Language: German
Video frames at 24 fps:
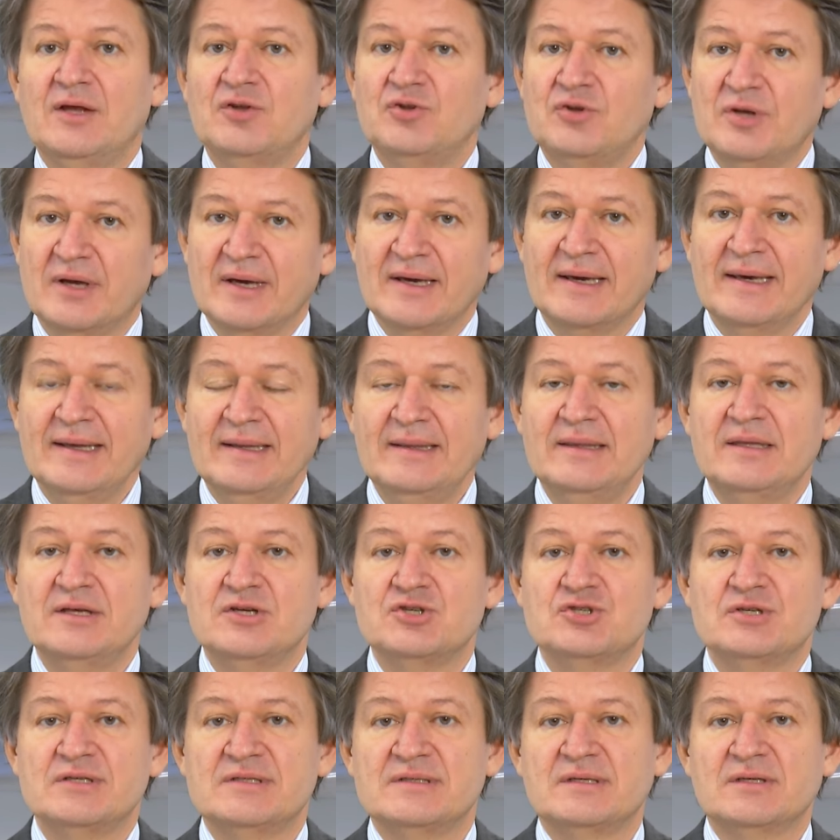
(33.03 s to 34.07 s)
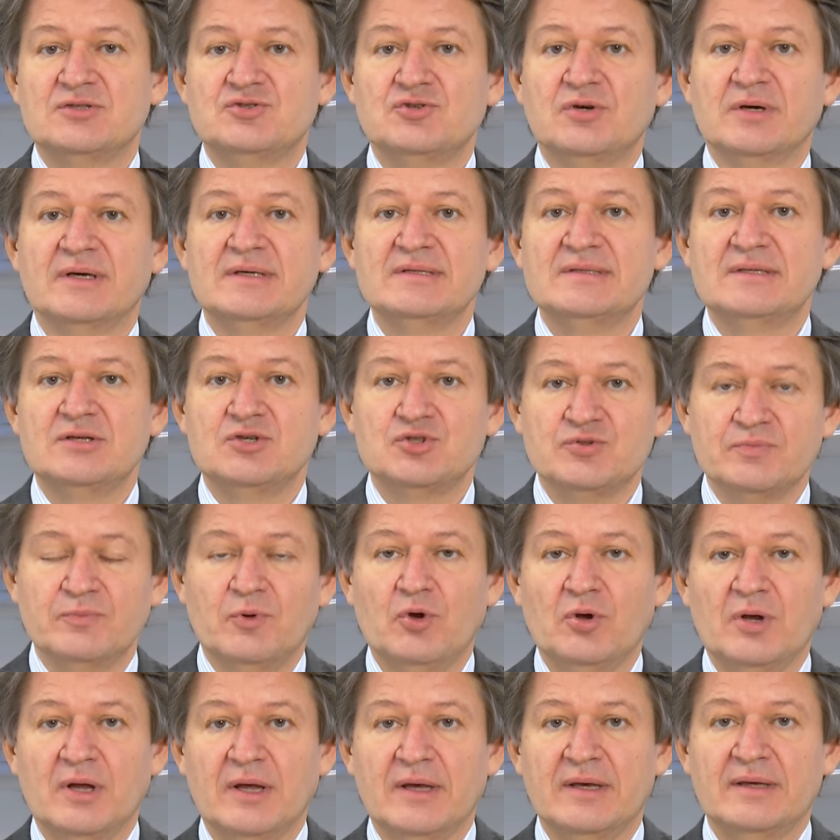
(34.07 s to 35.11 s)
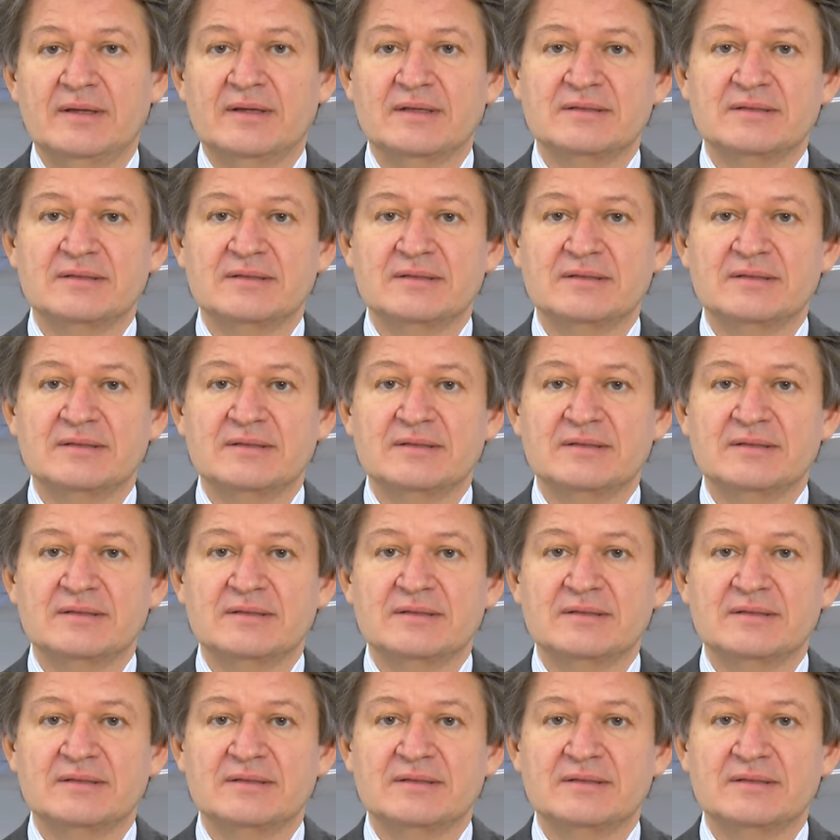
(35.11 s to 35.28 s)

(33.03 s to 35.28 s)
Theoretisch ist das juristisch möglich.